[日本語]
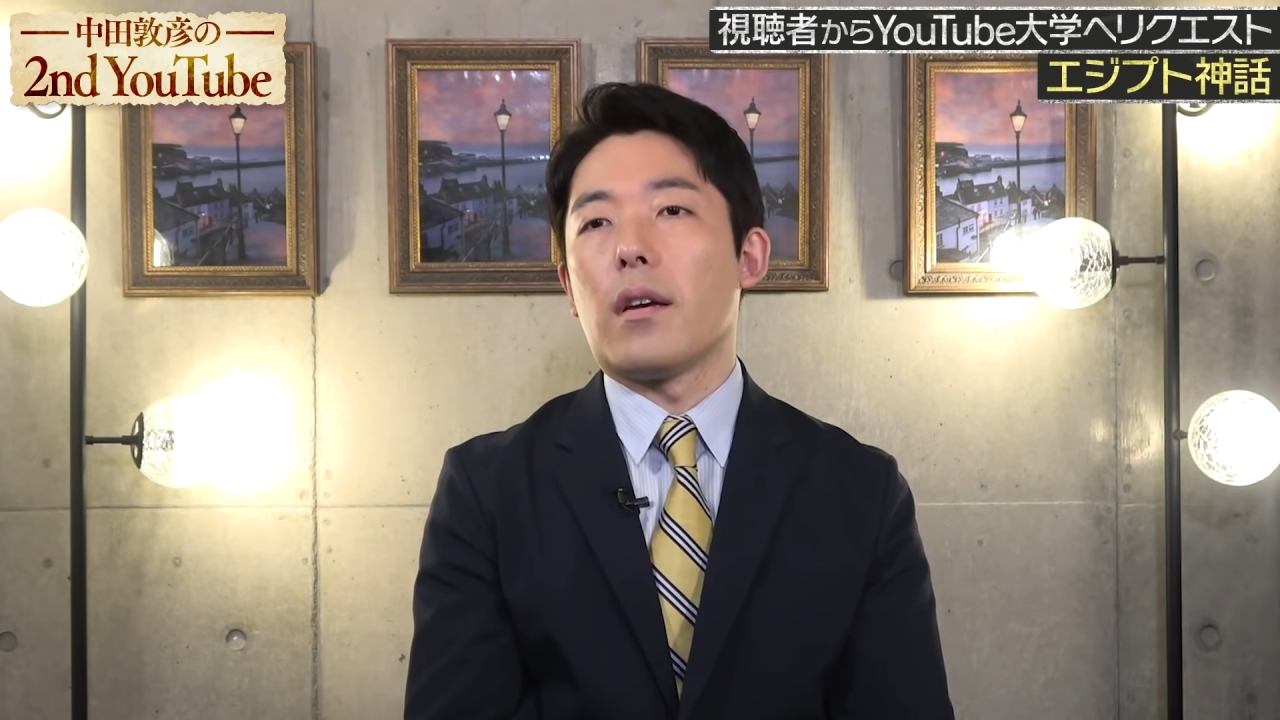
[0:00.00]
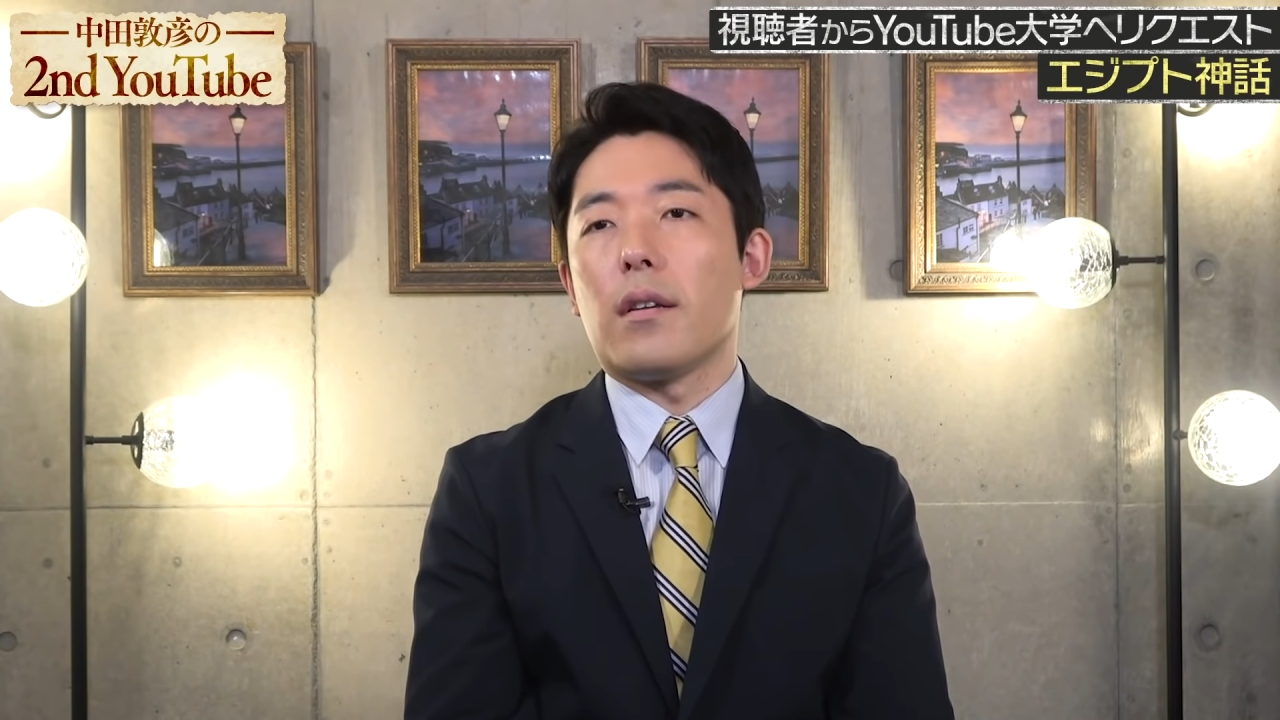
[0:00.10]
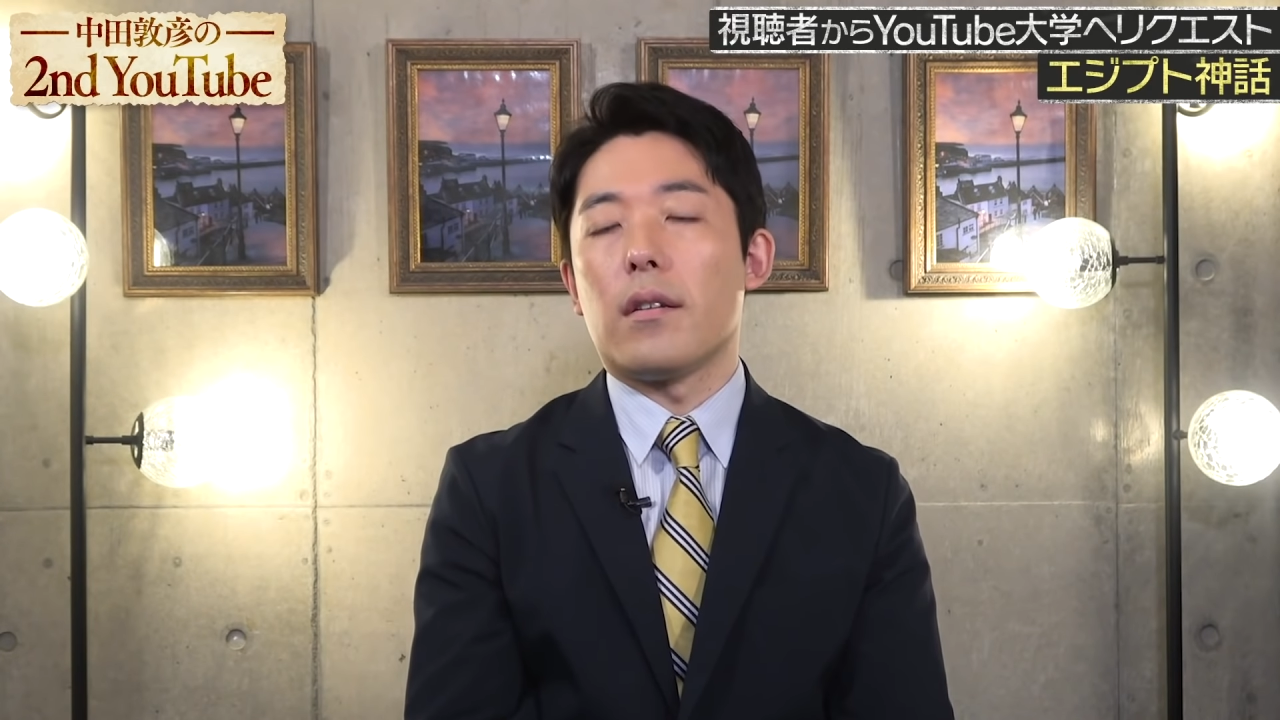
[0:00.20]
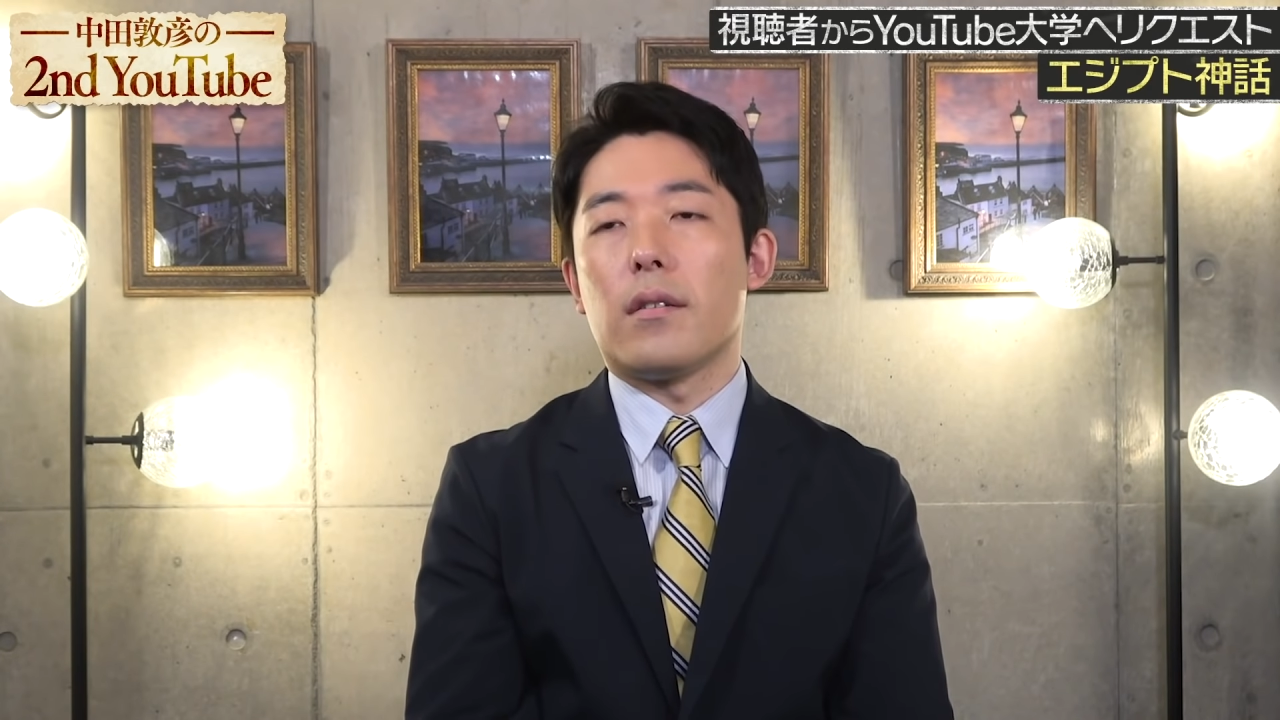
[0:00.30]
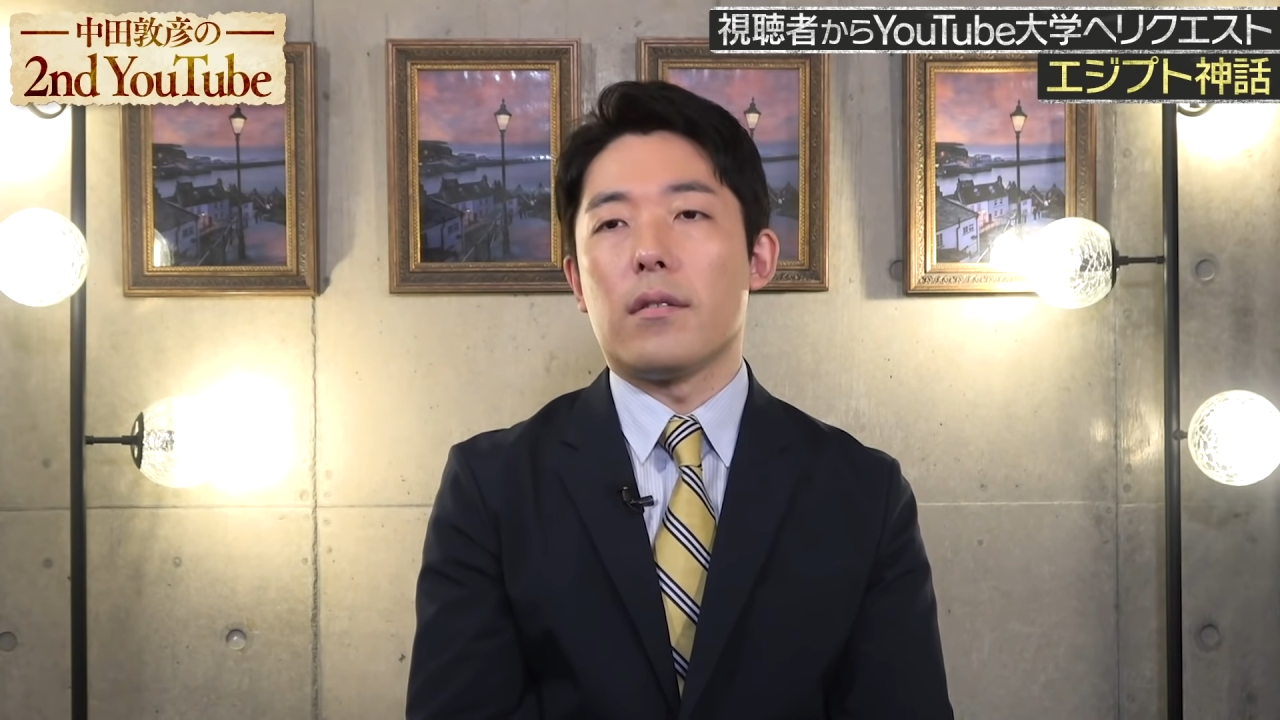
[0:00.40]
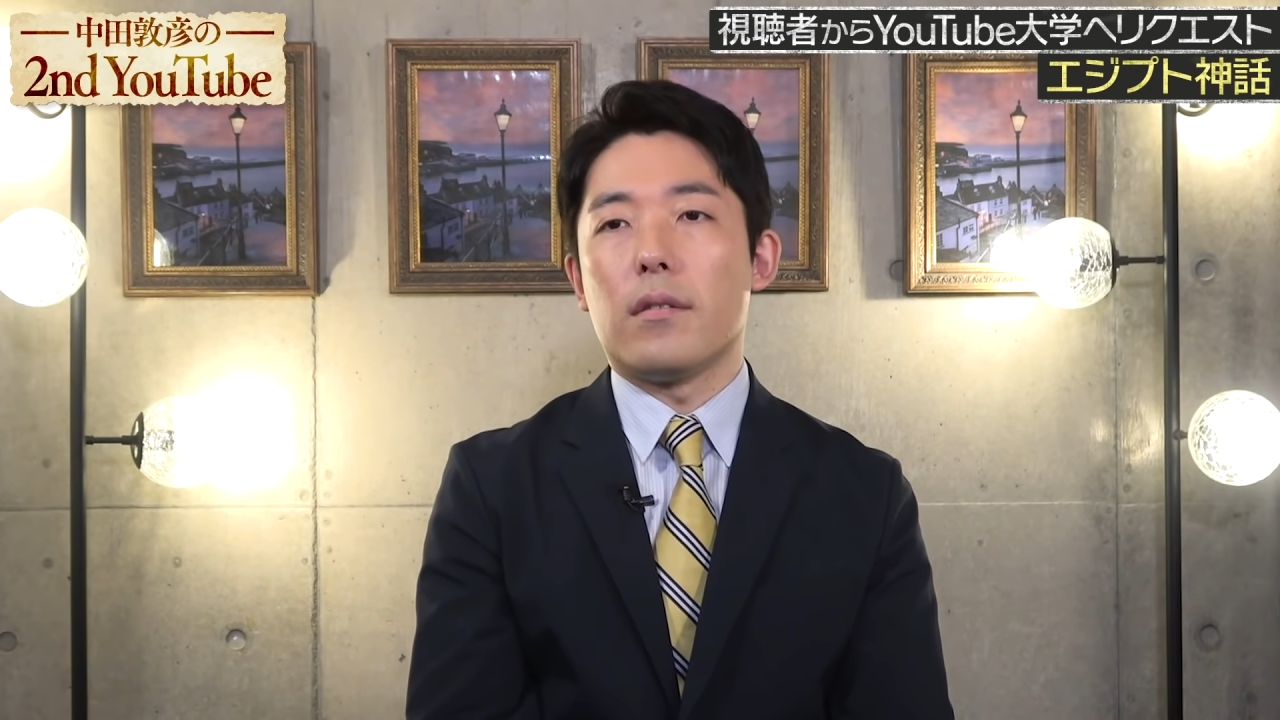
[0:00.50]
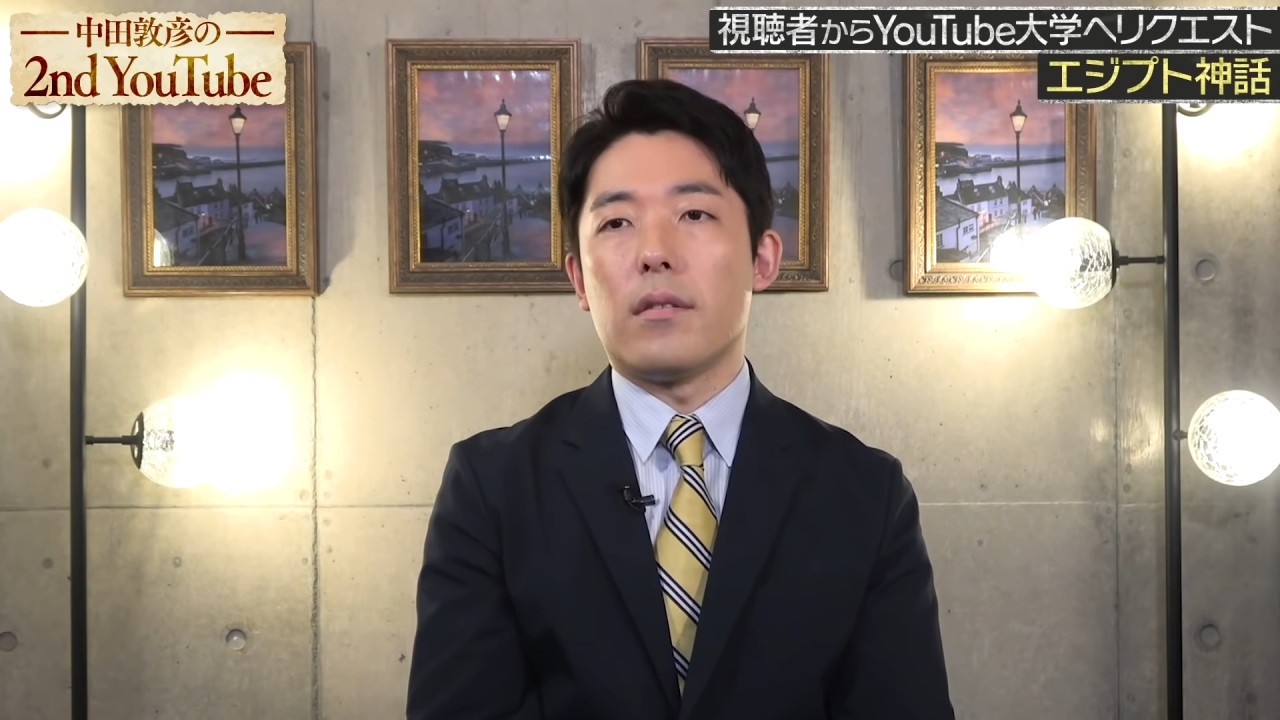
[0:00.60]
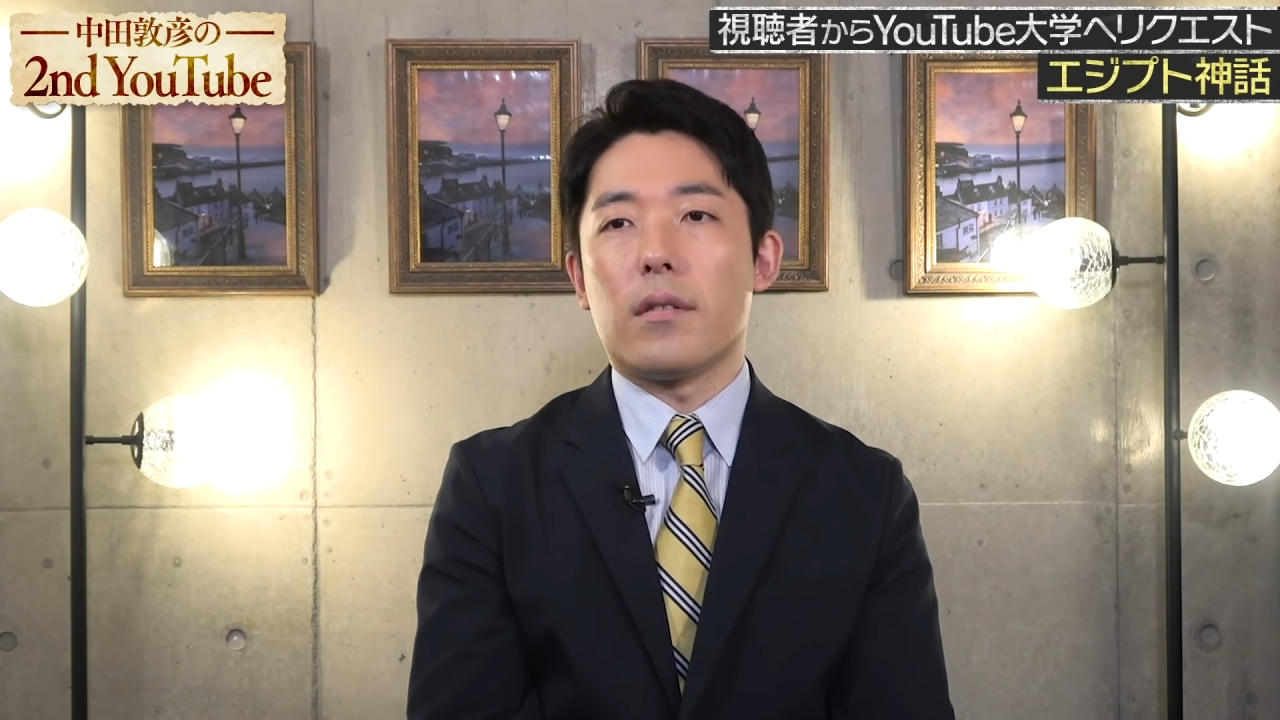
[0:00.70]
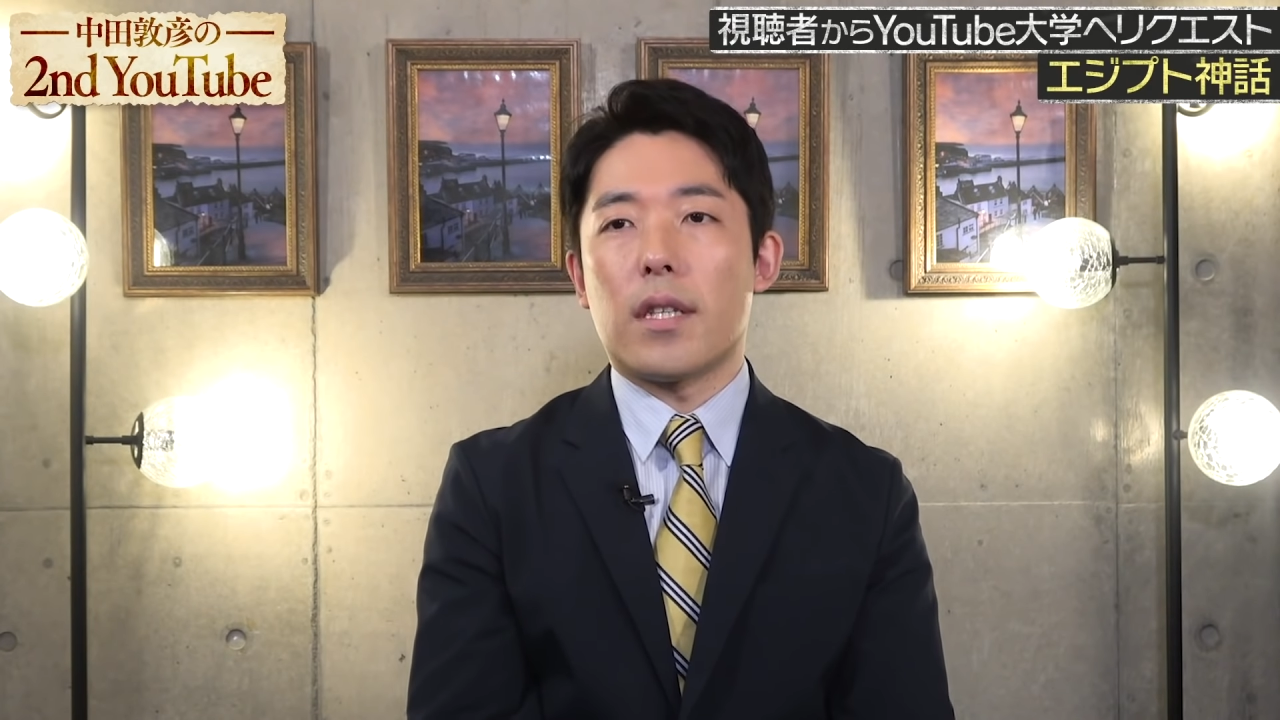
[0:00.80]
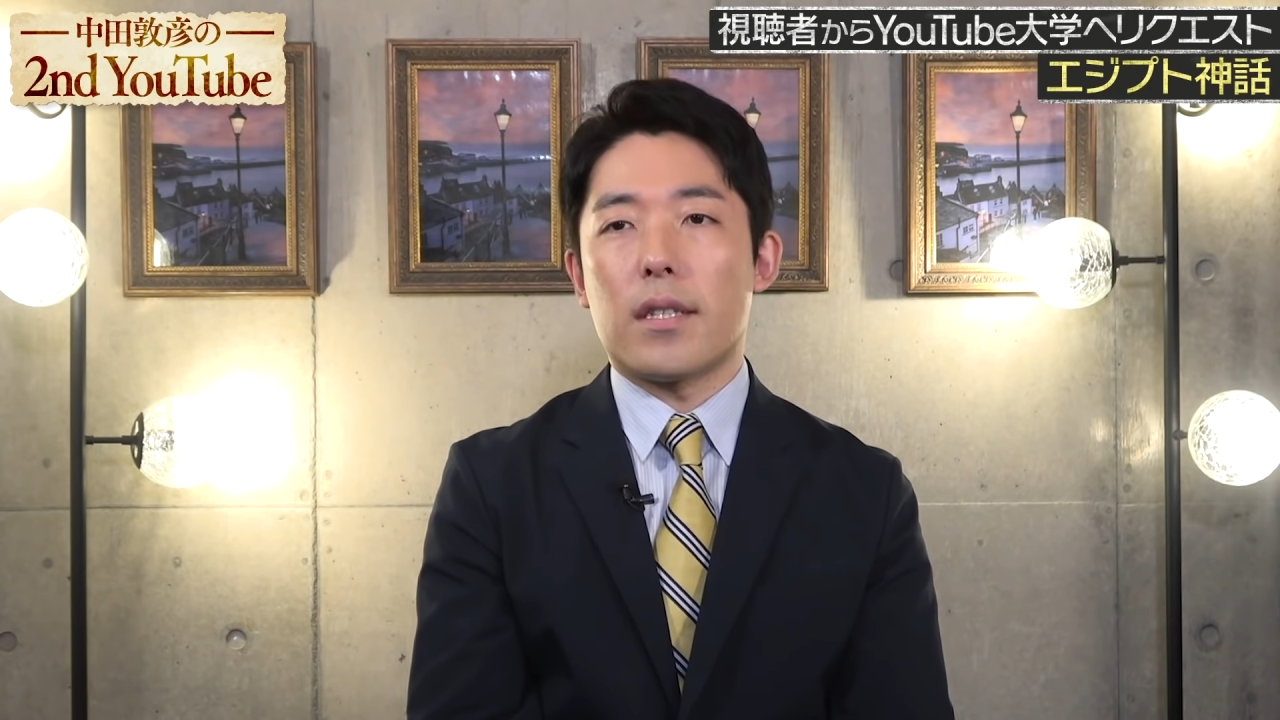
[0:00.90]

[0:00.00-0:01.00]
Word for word: うん、